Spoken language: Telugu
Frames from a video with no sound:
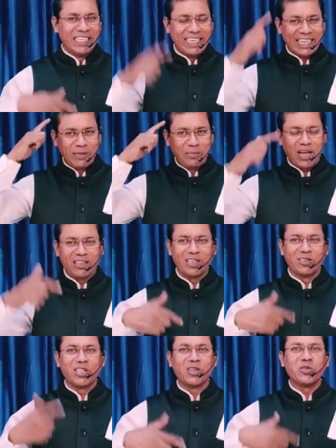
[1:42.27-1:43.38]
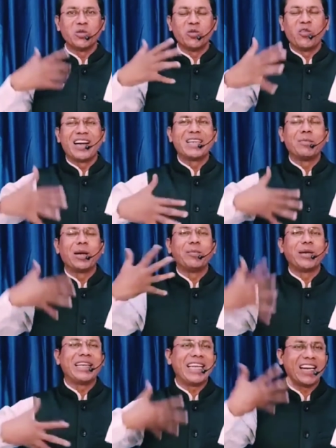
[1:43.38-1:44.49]
ఈ రెండు ప్రాంతాలు జరుగుతూ వాటికి మనం
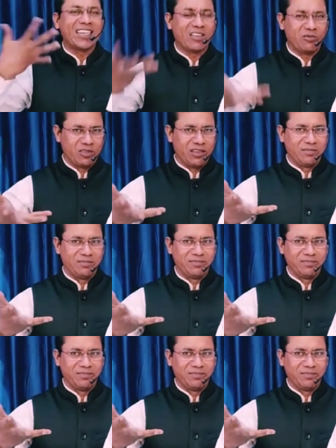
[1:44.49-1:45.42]
రియాక్ట్ అవుతాం